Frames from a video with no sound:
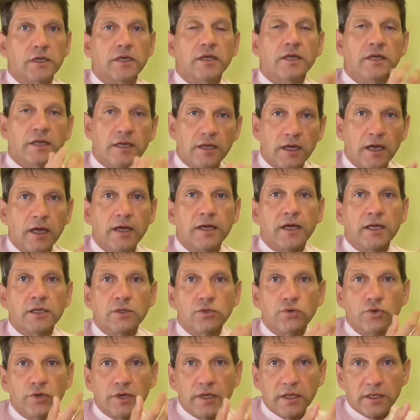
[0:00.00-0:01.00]
И
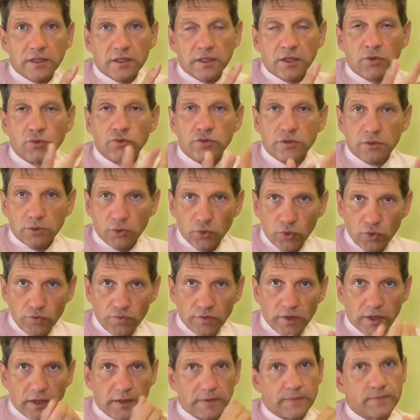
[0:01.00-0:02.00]
конкурентные
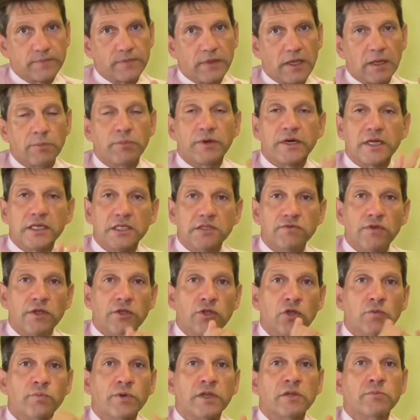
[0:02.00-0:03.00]
условия по
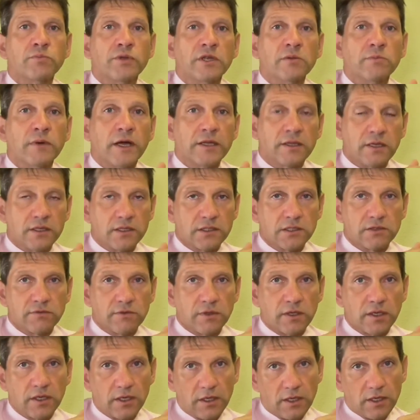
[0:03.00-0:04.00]
развитию
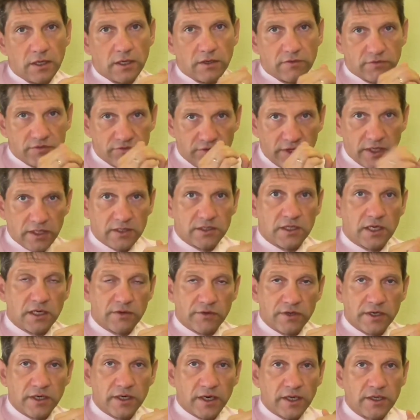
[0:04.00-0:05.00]
предпринимательства в сфере
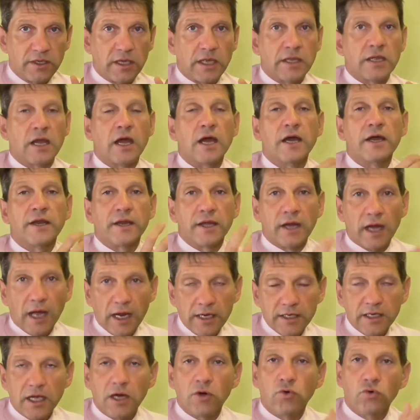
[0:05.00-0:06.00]
здравоохранения
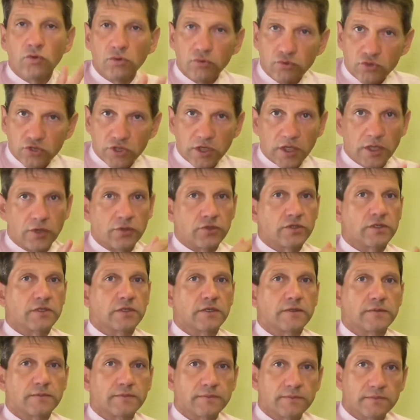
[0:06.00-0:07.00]
реально улучшаются.